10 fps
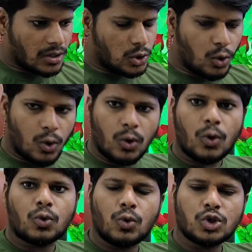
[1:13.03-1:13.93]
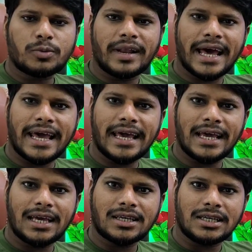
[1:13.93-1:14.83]
जो रूल्स बनाए
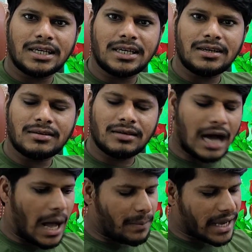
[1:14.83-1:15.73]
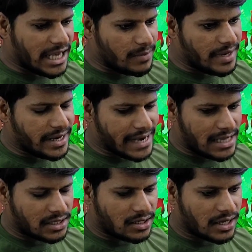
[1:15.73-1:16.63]
हैं कि आप कहीं भी
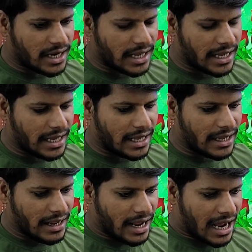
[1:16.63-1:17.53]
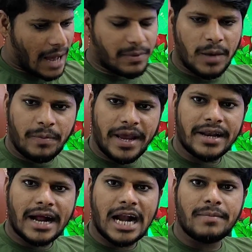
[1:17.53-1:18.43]
ट्रांजेक्शन कर रहे हैं आपके
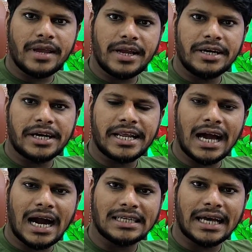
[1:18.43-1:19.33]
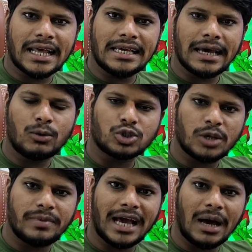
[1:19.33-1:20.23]
पेन कार्ड में एंट्री आ जा रही है उसके
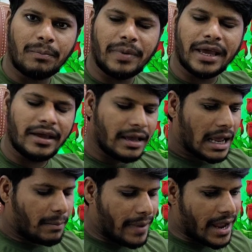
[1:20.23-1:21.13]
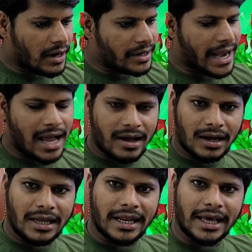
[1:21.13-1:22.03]
बिहार पे बैंक ट्रैक
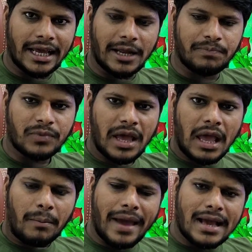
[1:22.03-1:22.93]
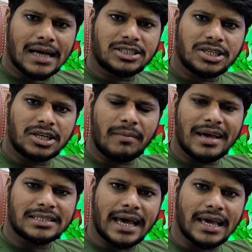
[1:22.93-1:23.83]
कर ले रहे हैं बैंक का सिस्टम
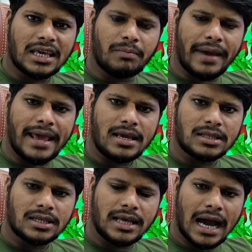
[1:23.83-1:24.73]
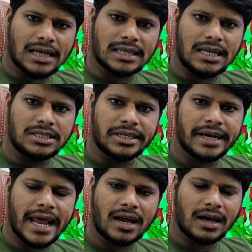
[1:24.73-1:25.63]
ऐसा है कि बैंक इतने आसानी से
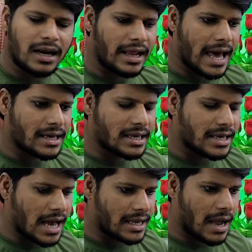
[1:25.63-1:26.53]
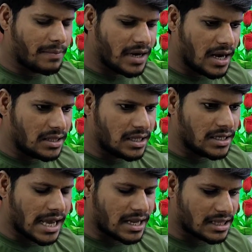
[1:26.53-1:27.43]
ट्रैक कर ले रहा है कि क्या क्या आपने लेन देन
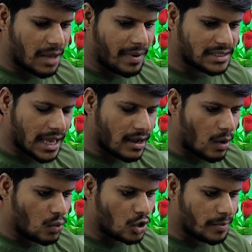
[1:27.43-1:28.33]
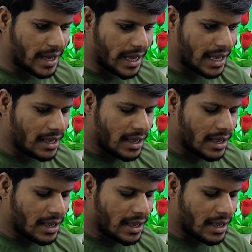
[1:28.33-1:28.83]
किया कितना पैसा अकाउंट में है